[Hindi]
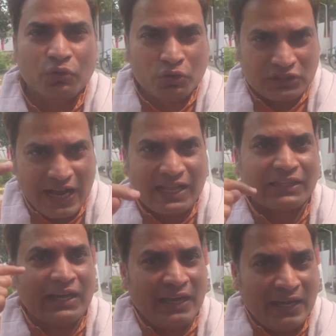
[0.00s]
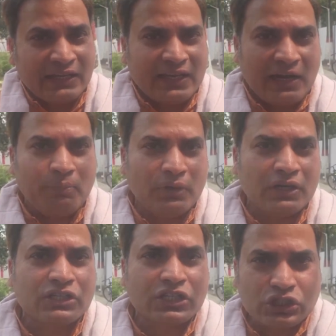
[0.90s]
वो चाहते हैं कि हम
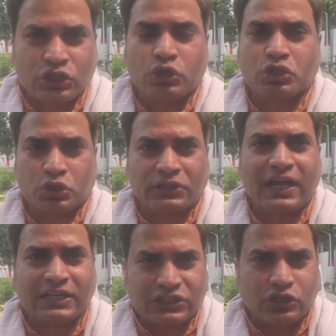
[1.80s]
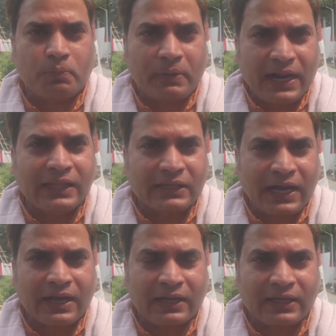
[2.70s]
किसी को छोटा किसी को बड़ा
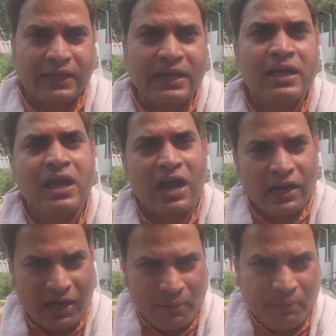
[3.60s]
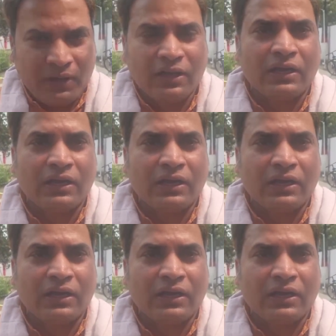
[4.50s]
दिखा करके और हम